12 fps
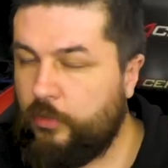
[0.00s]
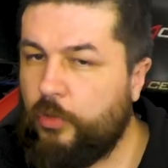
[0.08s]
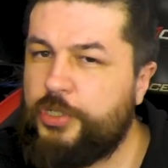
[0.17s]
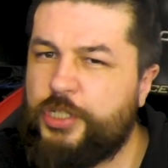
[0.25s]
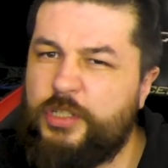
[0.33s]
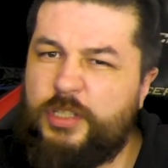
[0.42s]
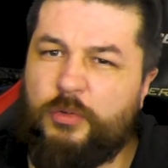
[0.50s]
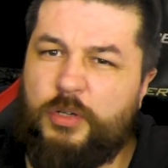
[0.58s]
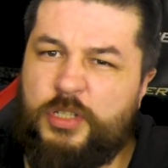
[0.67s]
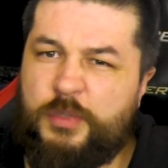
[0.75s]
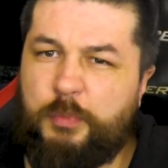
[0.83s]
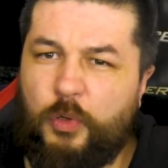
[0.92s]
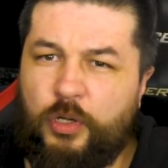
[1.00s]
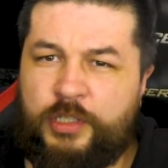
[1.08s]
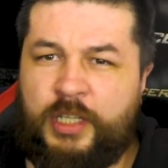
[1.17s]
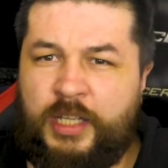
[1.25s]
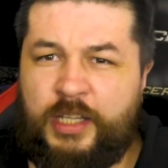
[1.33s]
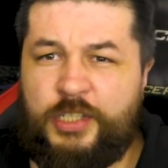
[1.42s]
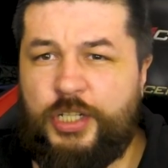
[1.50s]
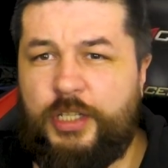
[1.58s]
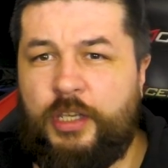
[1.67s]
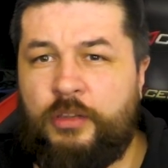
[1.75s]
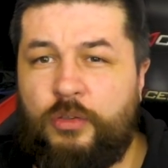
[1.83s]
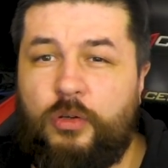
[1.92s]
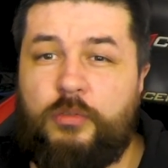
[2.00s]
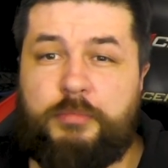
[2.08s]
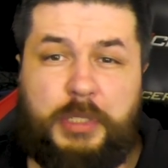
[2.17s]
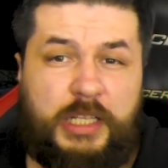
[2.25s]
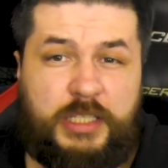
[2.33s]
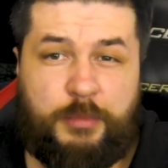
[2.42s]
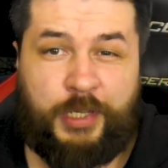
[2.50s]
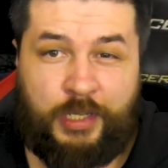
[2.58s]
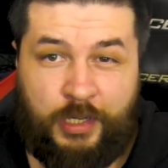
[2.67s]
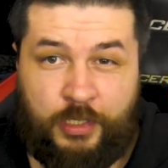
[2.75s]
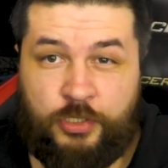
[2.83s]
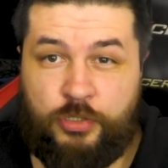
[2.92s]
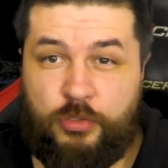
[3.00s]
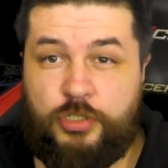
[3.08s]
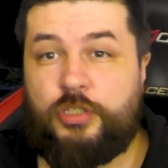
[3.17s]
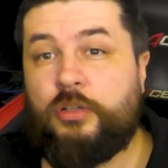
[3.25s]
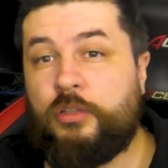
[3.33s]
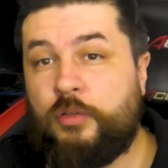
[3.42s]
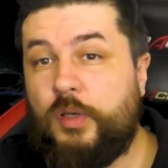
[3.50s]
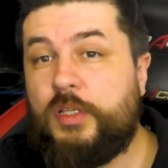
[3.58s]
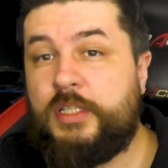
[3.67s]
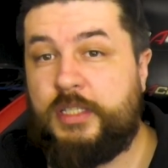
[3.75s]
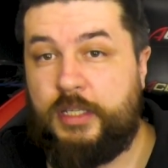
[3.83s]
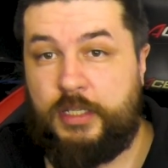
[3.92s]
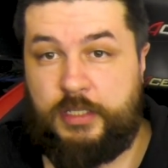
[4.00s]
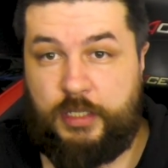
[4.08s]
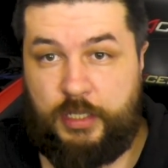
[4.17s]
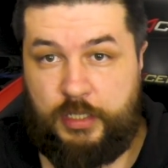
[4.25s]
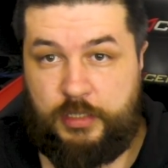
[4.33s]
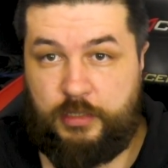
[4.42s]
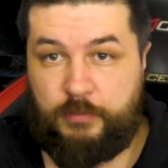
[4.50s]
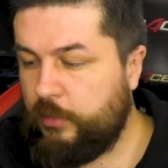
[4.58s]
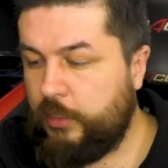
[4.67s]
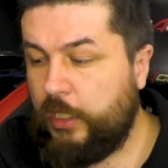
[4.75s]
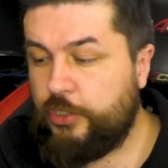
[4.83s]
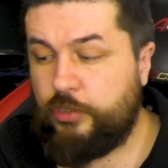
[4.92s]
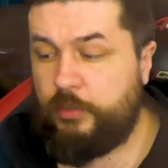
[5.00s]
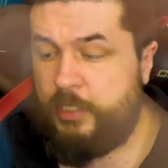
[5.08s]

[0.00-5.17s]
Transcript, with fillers: Очень такое спорное решение, но в принципе хорошо, что оно здесь есть. Дальше у